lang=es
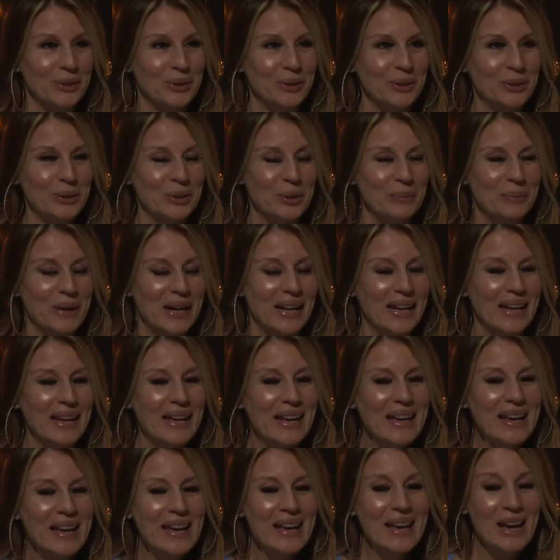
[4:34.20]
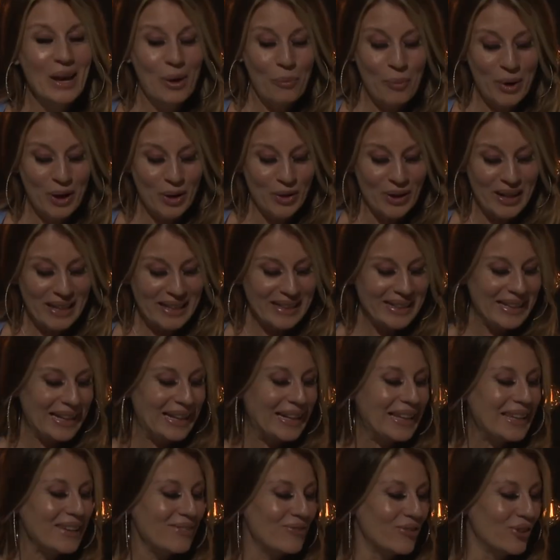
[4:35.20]
de todo mal. Tal cual. Bueno, este
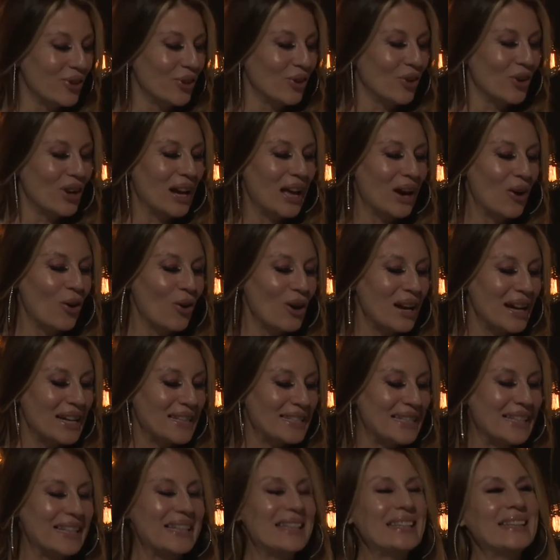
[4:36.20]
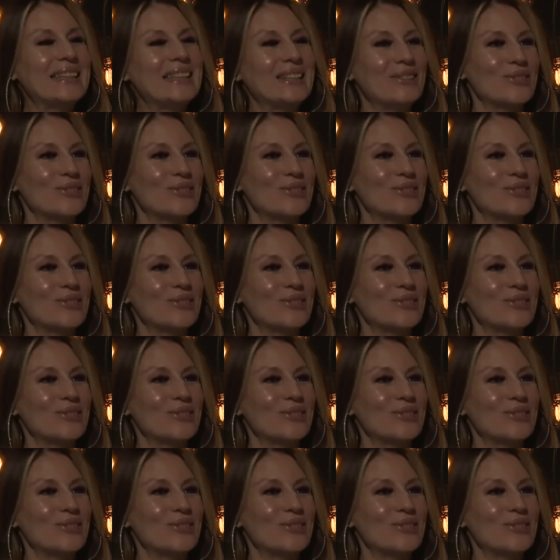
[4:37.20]
libro, La mm. Ola Celeste